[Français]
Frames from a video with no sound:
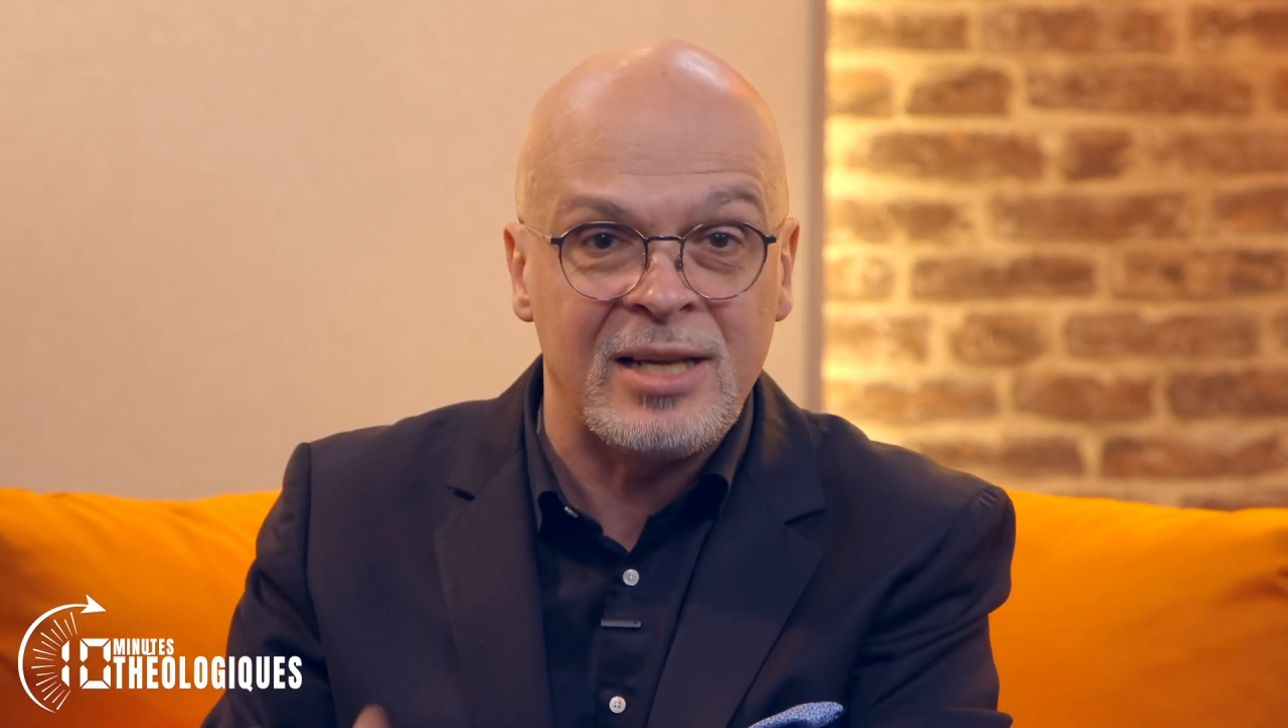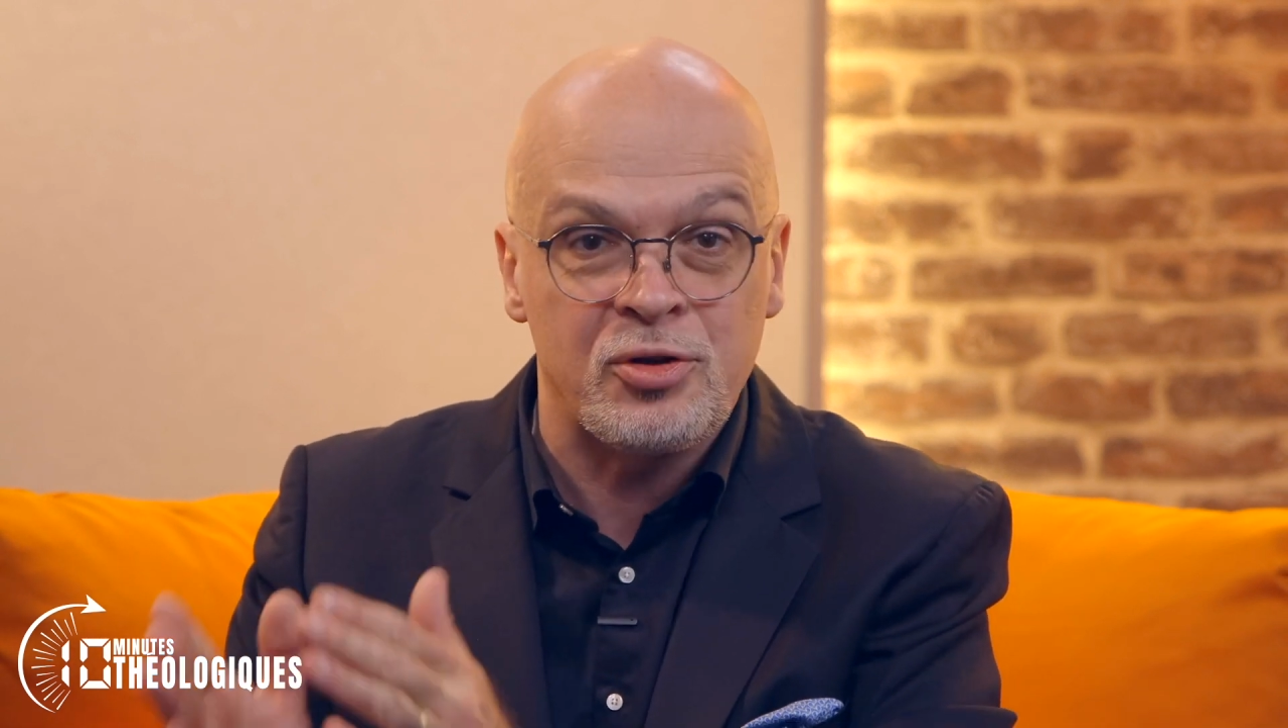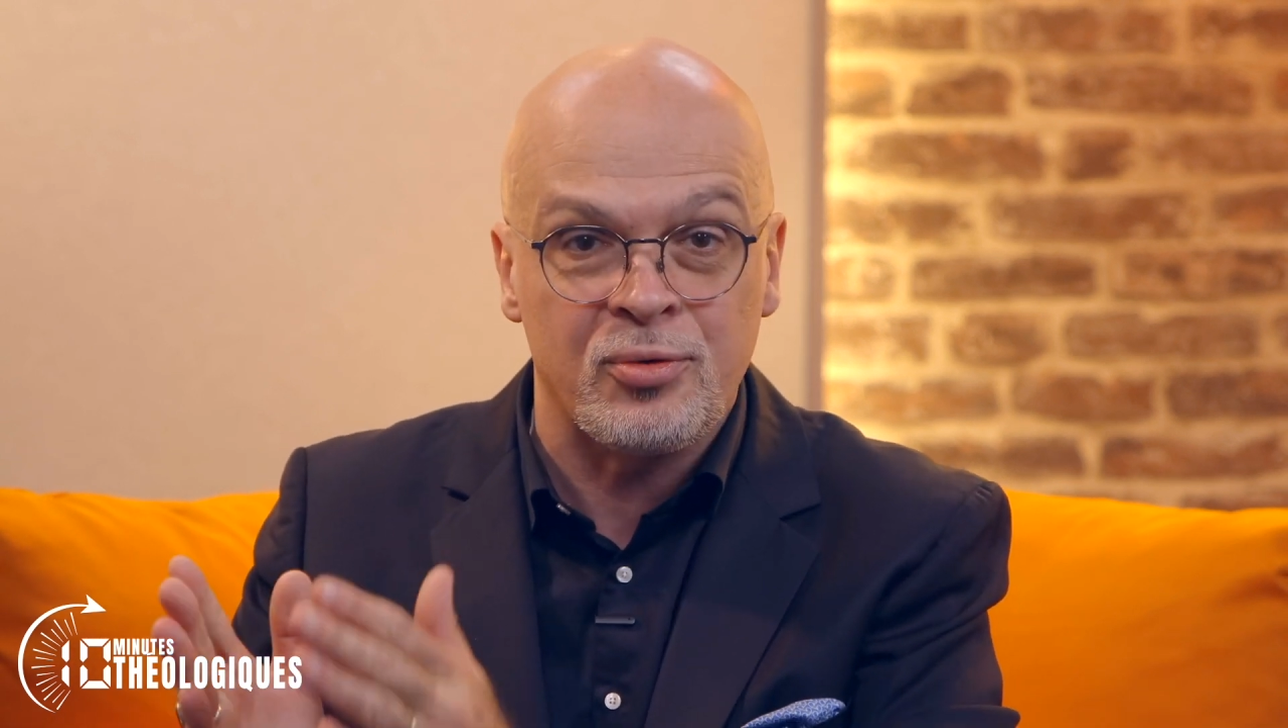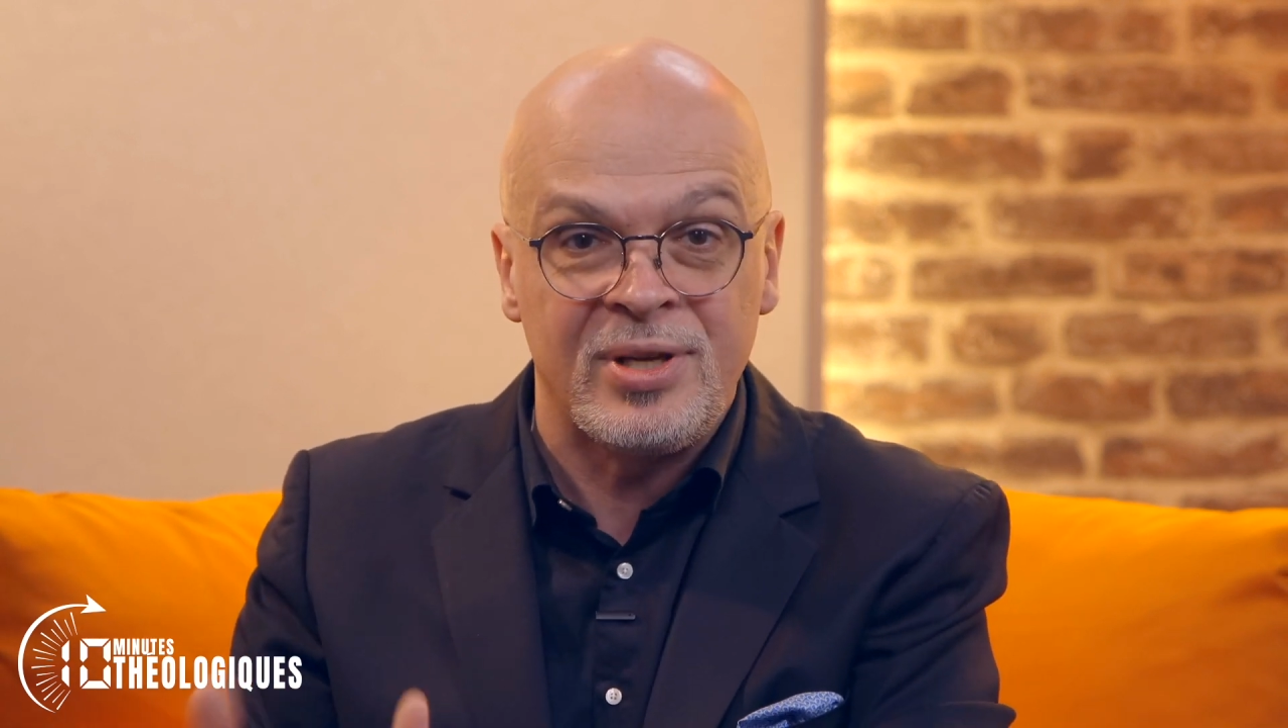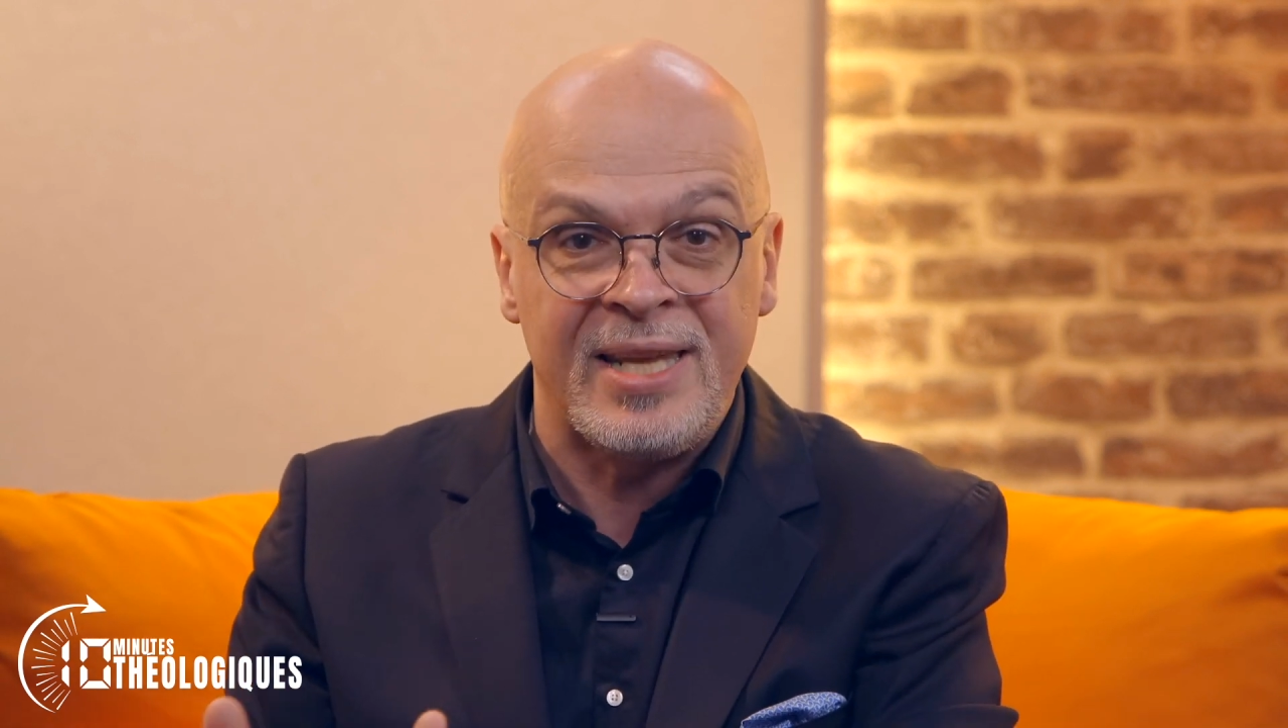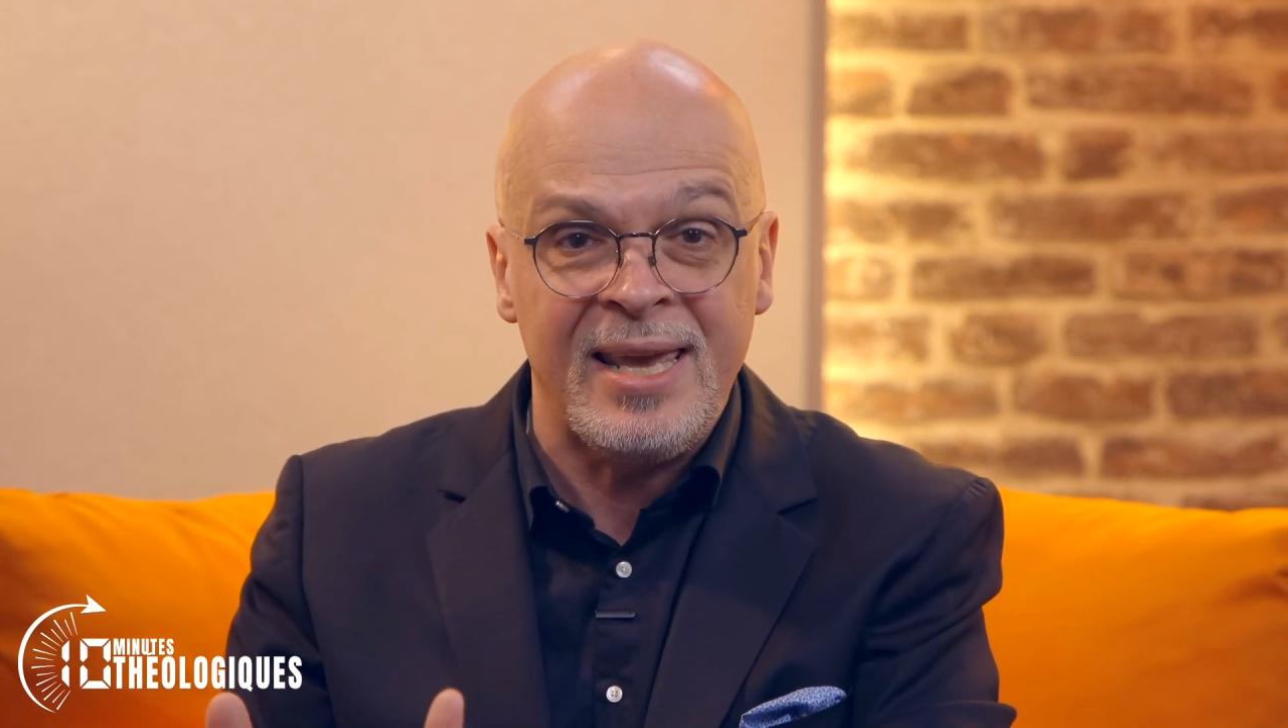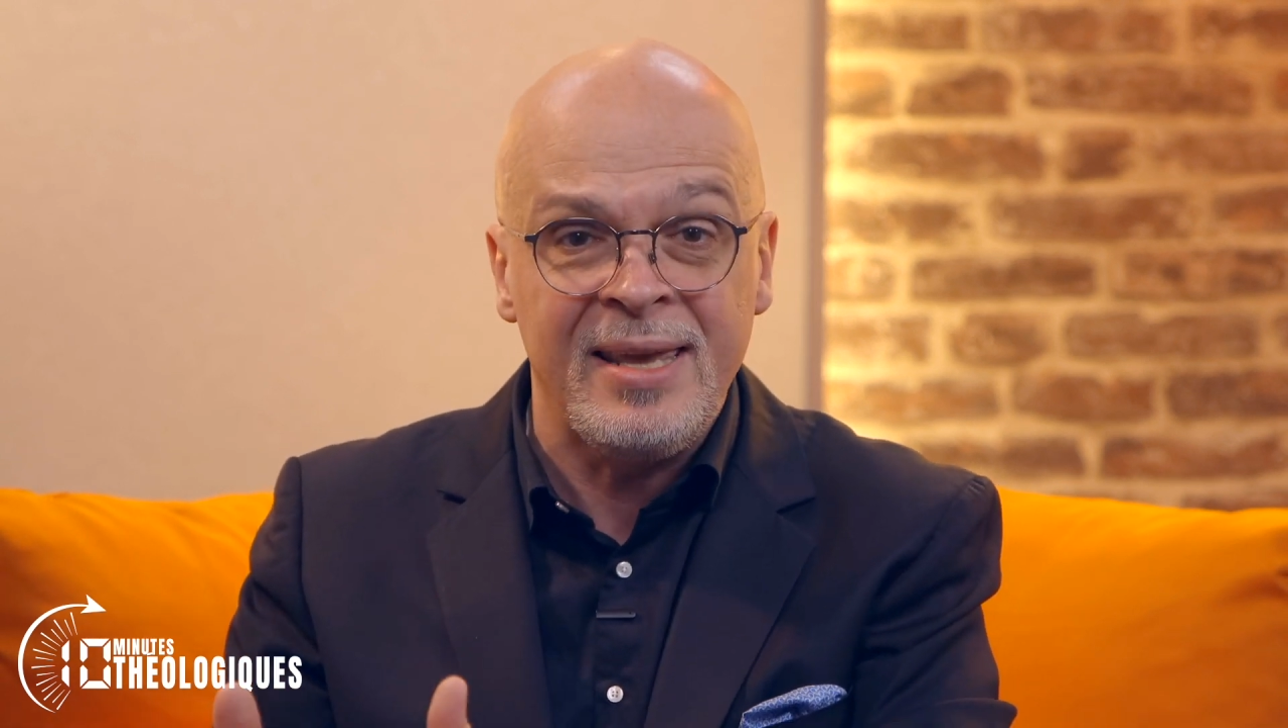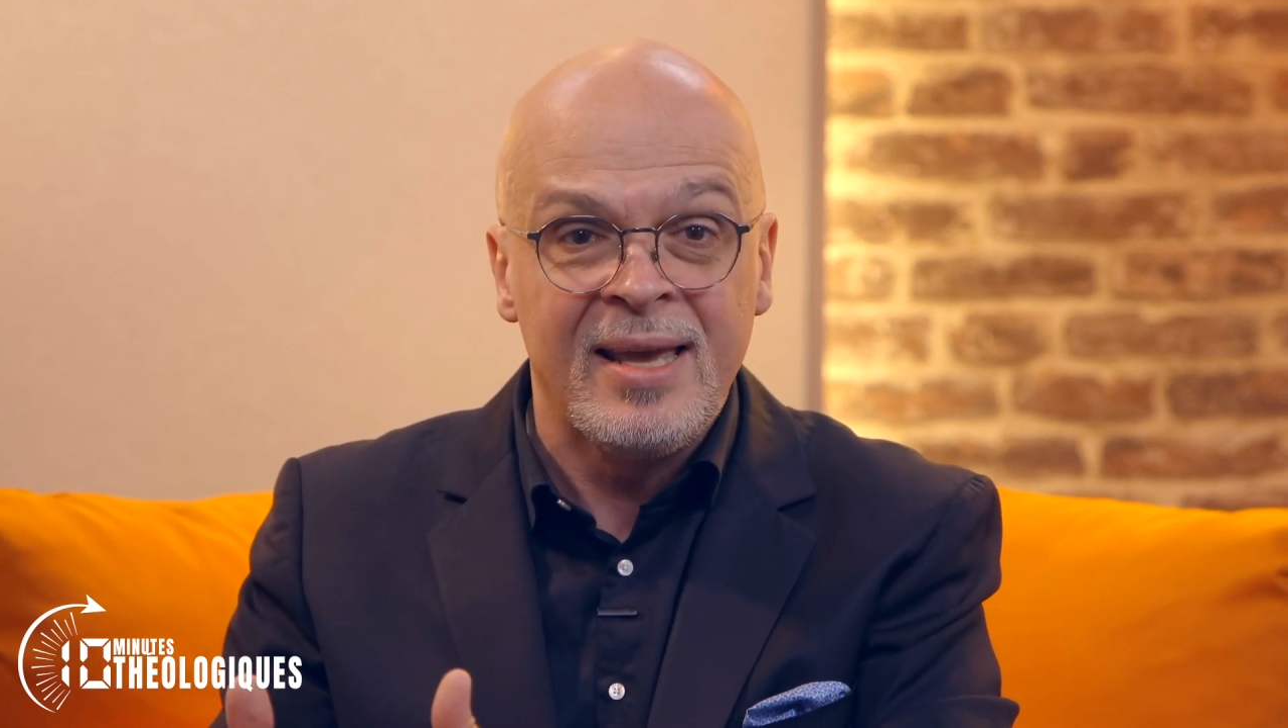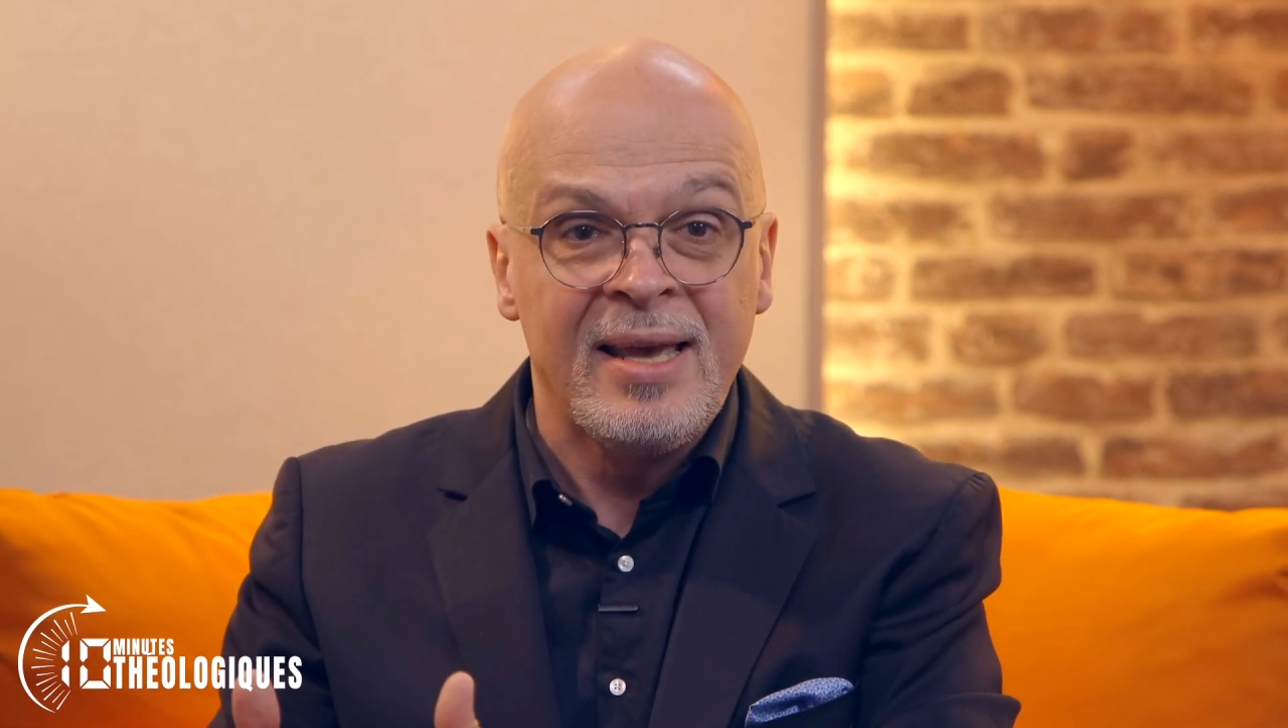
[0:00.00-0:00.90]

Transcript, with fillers: elles sont liées.